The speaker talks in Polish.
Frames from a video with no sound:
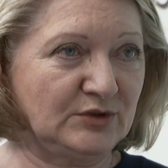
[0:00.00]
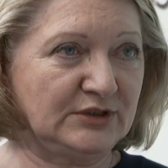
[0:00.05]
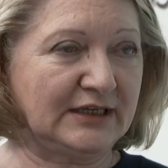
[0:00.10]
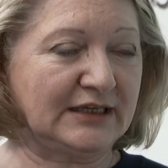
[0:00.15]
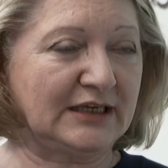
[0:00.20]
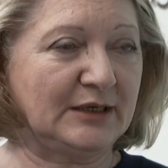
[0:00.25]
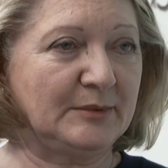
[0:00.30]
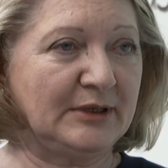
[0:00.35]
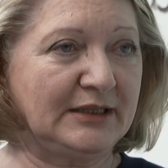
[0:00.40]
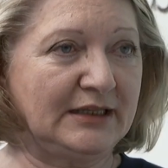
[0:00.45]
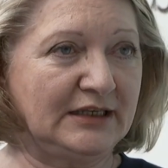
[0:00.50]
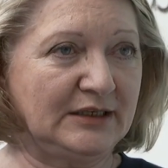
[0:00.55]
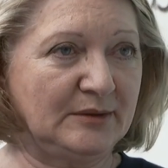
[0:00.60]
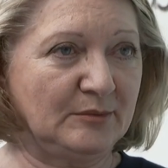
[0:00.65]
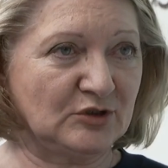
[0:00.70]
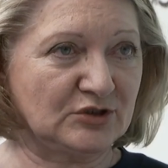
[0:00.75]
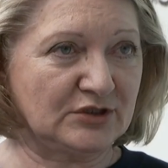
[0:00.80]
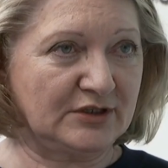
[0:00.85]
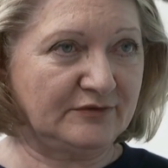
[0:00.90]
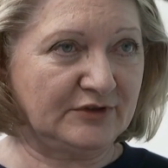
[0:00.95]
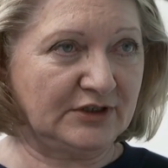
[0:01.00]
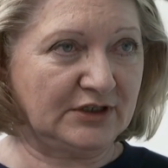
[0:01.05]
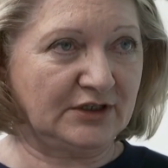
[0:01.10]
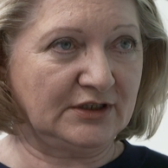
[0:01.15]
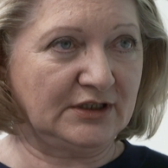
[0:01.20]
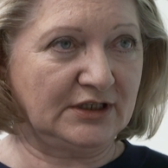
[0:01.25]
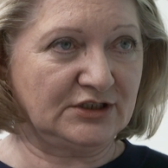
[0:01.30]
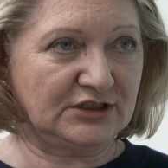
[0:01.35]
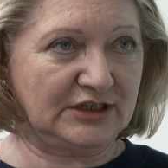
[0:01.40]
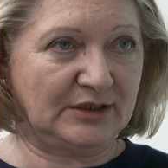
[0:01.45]
i takie badanie można
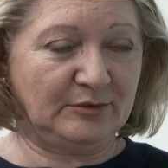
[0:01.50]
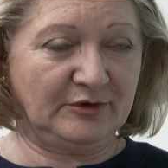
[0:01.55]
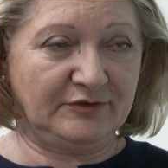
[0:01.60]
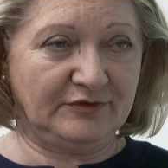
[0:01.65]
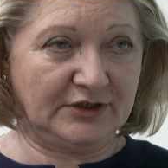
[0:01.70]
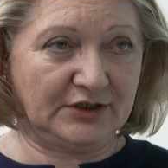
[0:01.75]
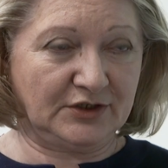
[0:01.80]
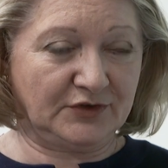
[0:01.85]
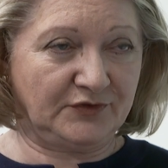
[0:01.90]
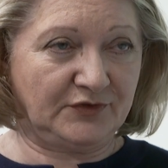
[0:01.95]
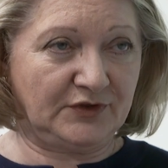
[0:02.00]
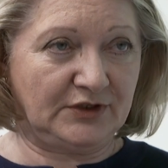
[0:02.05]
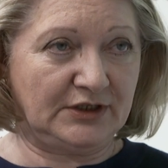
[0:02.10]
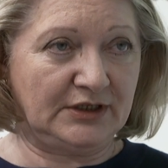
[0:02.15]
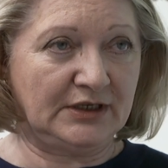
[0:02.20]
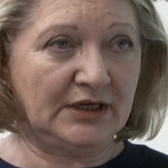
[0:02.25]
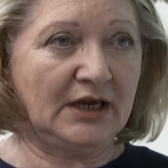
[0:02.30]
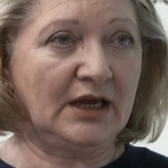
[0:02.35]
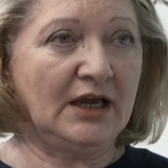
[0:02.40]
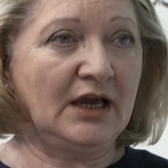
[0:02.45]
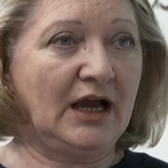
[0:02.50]
wykonać albo we krwi,